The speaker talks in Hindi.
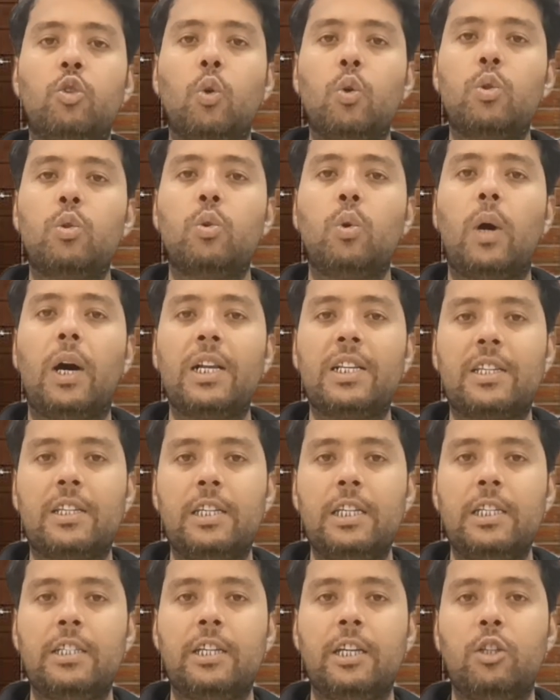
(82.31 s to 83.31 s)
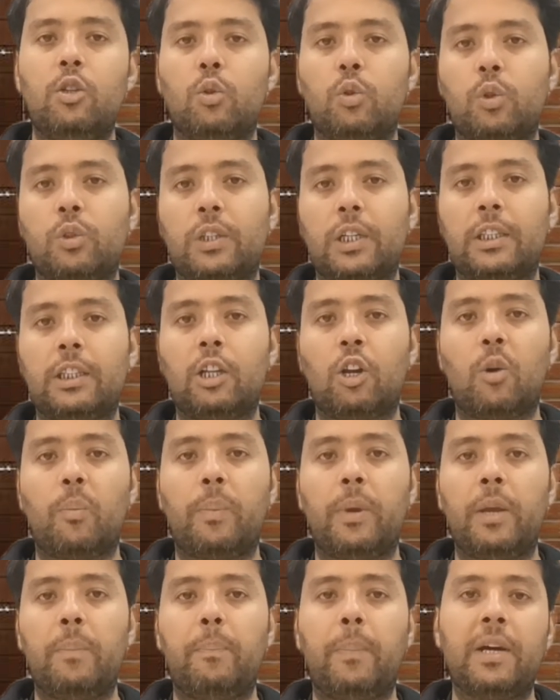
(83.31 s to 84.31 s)
280 से 270
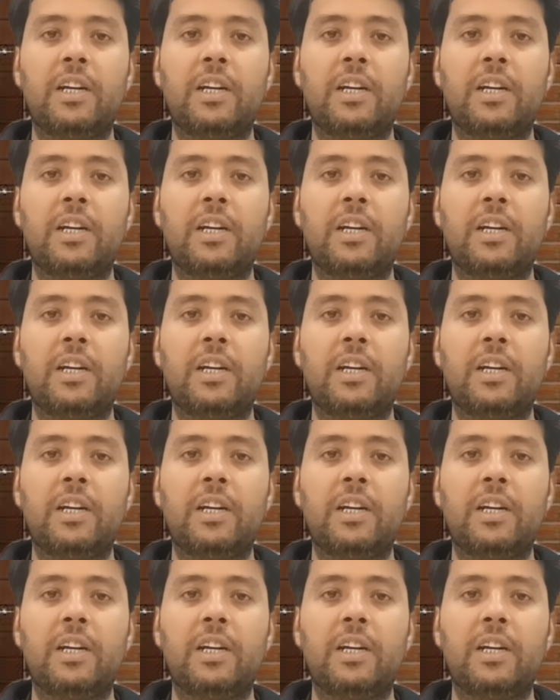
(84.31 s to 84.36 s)
रुपए